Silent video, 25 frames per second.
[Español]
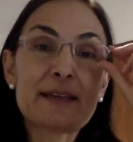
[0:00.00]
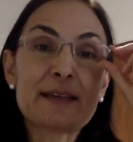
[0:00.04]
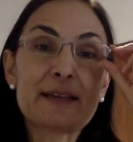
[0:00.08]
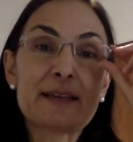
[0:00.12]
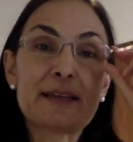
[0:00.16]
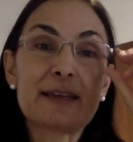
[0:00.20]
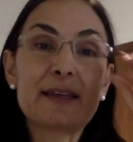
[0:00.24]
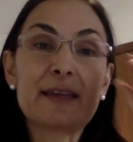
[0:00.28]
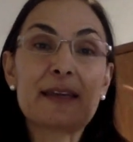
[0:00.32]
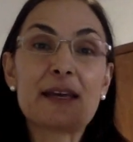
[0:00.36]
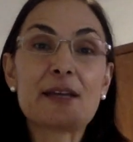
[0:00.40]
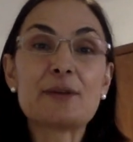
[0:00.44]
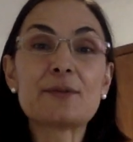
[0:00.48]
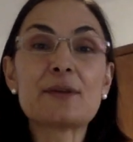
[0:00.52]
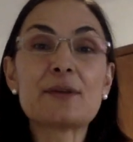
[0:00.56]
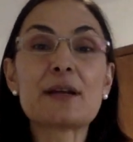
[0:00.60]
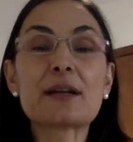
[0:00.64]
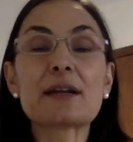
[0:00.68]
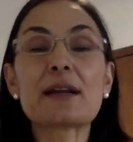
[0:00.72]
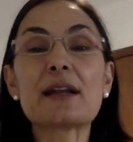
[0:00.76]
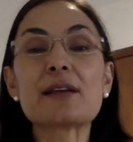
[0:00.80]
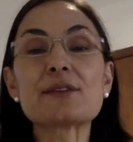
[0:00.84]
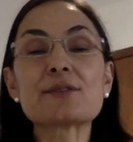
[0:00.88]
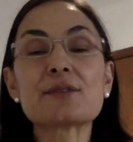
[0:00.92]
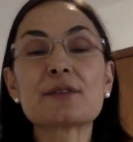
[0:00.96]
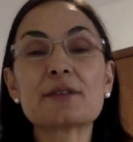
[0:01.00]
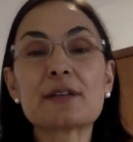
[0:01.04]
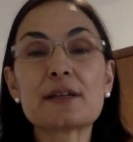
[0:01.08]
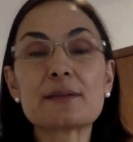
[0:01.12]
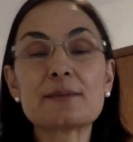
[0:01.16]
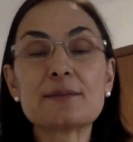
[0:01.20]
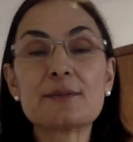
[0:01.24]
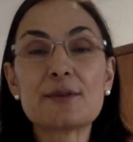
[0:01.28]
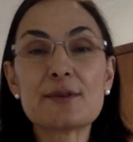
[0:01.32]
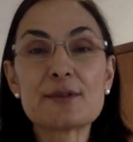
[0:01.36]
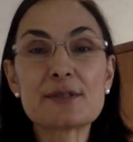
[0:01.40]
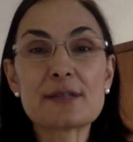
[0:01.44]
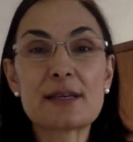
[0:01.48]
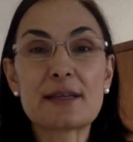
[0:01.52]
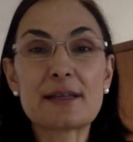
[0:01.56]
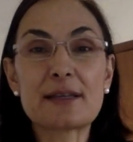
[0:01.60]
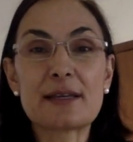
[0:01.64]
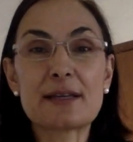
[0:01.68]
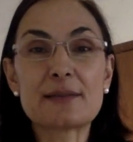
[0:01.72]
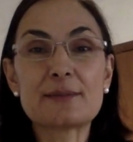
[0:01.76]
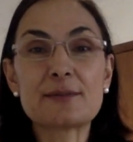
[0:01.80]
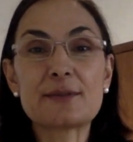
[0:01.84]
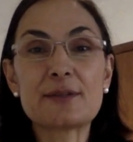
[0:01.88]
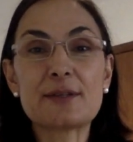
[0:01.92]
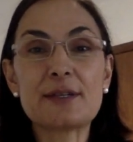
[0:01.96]
tenían una relación hermosa
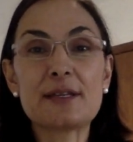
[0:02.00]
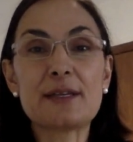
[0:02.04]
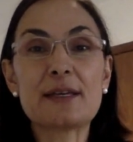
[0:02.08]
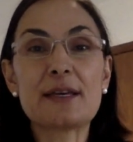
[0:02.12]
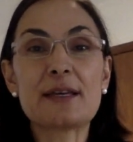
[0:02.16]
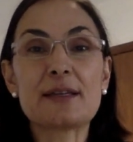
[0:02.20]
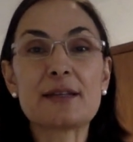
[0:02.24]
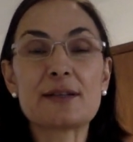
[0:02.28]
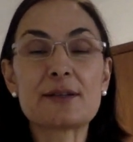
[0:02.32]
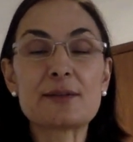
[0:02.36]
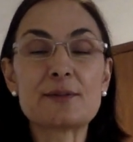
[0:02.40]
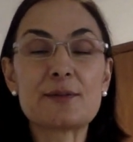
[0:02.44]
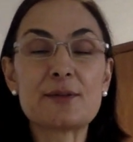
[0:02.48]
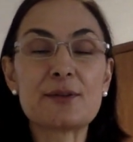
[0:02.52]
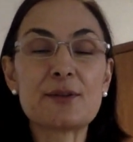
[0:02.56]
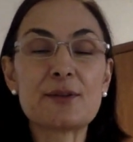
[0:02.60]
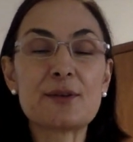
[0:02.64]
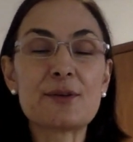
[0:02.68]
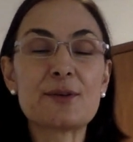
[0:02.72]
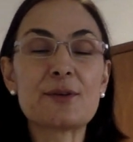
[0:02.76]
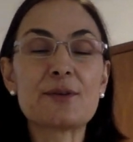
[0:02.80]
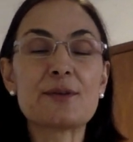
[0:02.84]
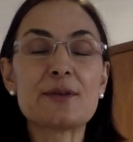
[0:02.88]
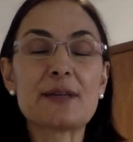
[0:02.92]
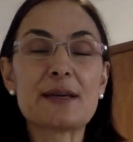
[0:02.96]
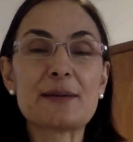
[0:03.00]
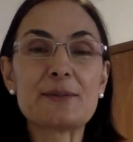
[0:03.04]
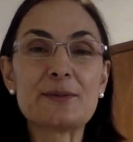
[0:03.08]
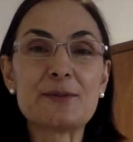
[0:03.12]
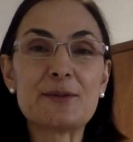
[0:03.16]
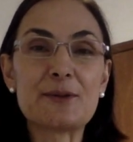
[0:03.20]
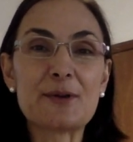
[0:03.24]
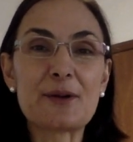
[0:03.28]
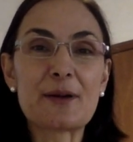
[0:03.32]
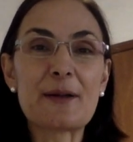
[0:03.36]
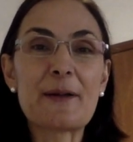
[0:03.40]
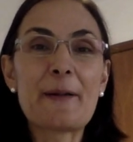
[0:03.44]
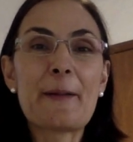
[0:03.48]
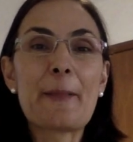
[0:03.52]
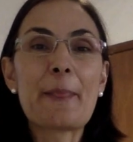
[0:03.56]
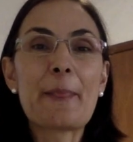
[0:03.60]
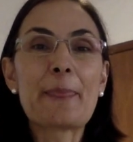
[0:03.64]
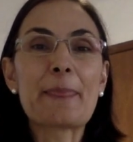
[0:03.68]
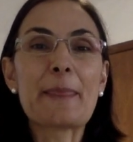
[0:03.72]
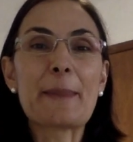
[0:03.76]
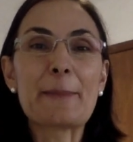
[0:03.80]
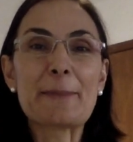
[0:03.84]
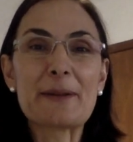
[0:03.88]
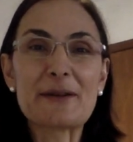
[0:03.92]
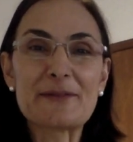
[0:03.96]
de armonía, de comunión, de amor,
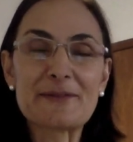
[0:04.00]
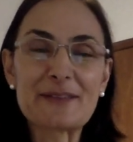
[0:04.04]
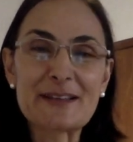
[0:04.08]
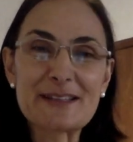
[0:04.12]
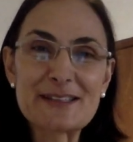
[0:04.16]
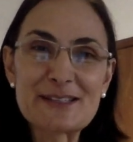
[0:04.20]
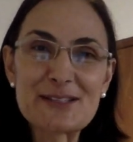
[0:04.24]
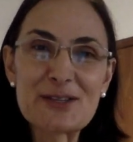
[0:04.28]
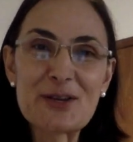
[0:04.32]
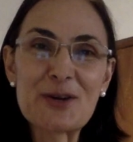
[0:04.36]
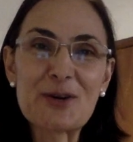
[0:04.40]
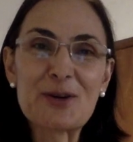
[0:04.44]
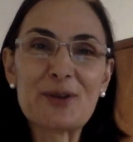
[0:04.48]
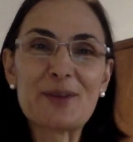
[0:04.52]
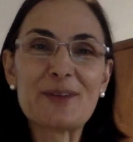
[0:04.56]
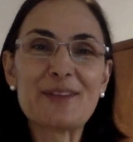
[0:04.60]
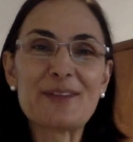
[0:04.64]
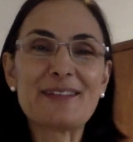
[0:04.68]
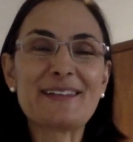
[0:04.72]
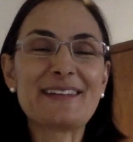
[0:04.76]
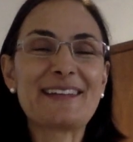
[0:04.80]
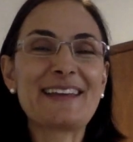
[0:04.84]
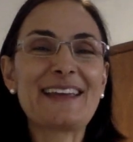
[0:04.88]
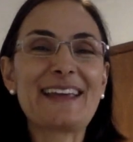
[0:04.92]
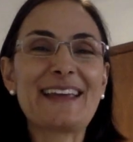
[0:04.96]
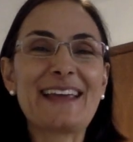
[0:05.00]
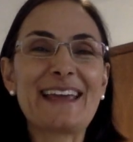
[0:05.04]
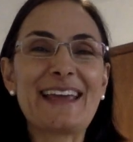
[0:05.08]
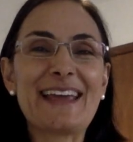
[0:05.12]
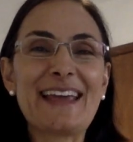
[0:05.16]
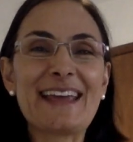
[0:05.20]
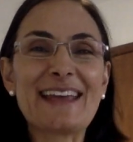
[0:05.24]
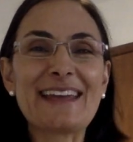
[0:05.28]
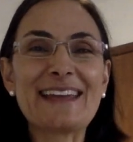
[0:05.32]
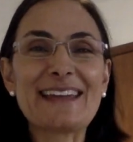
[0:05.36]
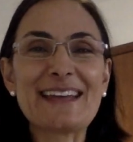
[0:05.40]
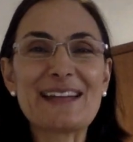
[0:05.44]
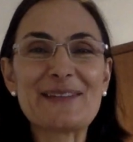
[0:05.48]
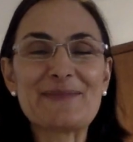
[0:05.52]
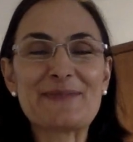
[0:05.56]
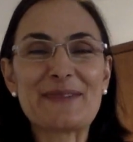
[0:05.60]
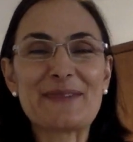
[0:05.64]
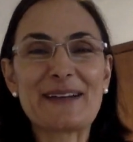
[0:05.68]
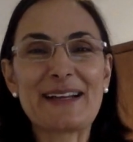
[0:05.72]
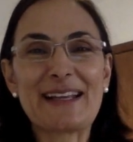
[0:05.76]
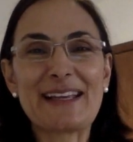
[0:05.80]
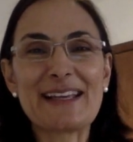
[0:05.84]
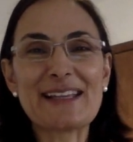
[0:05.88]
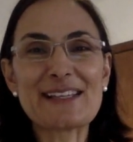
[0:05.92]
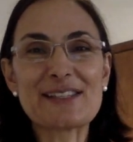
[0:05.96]
de perfección en el
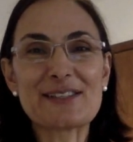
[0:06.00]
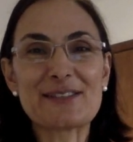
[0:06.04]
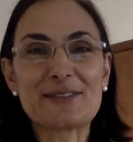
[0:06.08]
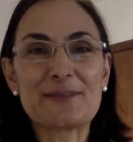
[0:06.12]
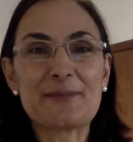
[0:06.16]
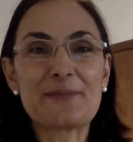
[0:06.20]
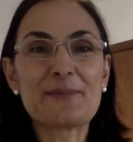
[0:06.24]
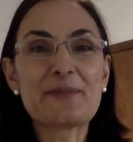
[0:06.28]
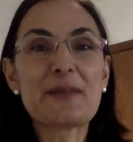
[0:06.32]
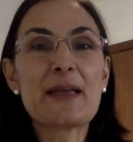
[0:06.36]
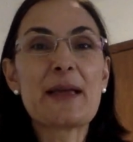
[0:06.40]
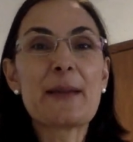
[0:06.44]
paraíso.